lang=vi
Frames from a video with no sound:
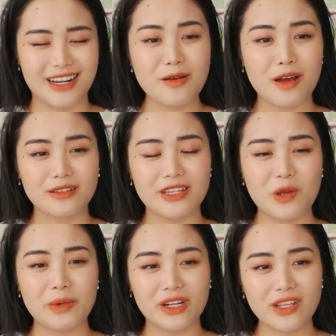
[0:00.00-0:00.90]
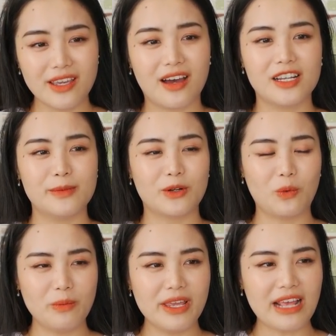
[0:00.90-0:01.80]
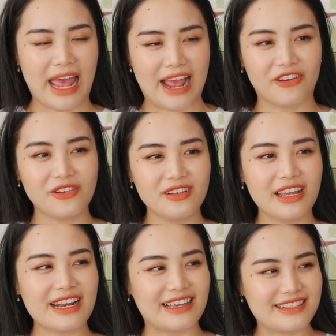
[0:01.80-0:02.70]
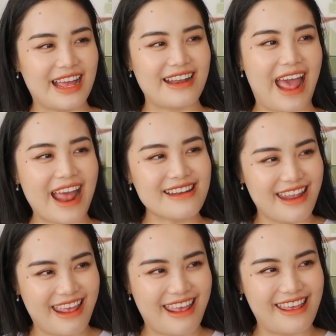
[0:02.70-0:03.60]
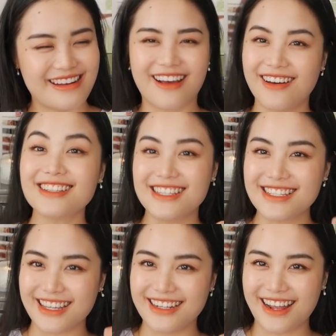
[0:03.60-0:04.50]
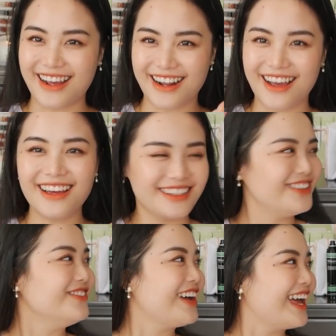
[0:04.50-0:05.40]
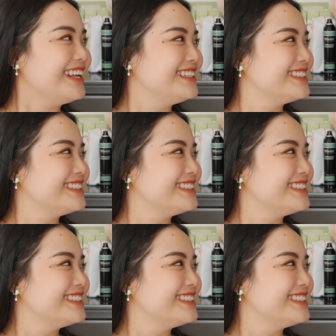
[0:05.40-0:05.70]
Nếu mà người yêu mình có nhờ thì mình cũng biết à, kiến thức cái này xài đã nè, đó xịn xịn đó đó, đúng anh?